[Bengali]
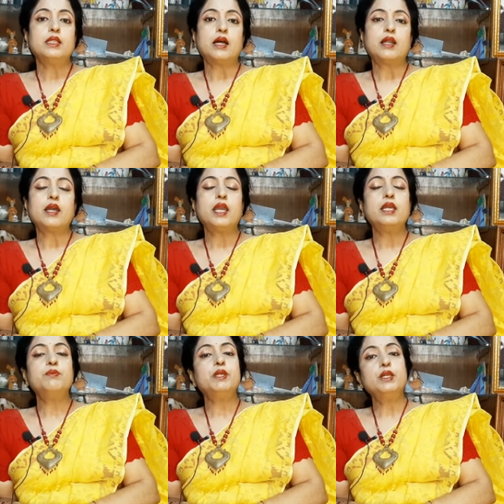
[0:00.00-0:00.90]
তারা
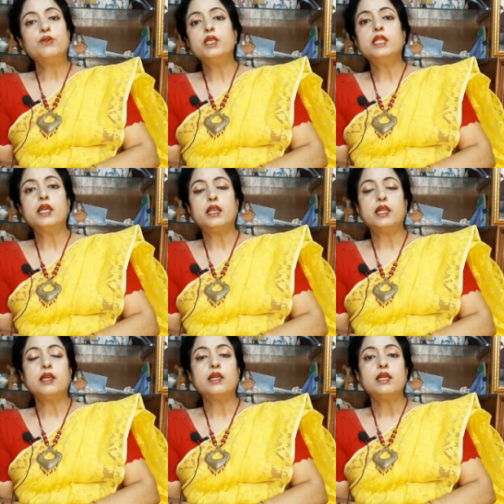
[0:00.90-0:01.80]
এই ভিডিওটি দেখলে